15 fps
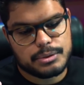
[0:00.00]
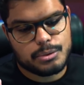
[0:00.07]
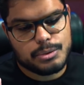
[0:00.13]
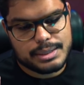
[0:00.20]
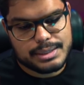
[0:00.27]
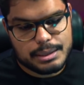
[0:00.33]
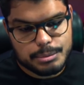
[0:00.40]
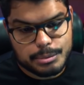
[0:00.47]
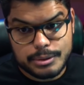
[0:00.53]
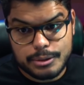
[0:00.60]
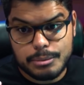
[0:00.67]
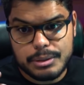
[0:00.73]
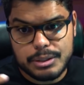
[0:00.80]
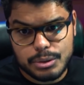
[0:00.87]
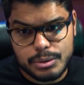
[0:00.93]
O WhatsApp, quando
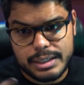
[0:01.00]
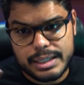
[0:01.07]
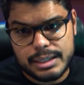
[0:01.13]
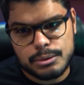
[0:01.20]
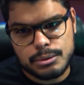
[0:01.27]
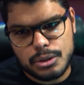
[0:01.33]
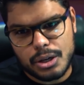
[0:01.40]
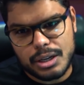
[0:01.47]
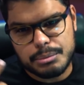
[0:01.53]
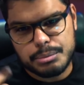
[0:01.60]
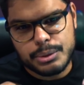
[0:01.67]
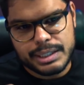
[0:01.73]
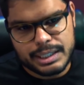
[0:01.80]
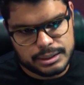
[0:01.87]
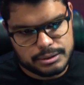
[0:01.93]
começou, ele era um dólar
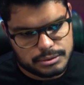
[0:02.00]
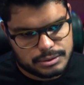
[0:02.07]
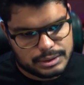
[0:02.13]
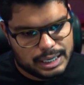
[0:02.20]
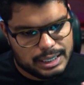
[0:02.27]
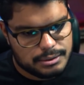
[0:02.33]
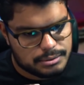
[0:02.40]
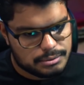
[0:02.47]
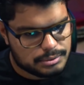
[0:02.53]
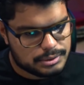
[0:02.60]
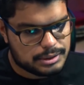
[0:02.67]
por ano, tá?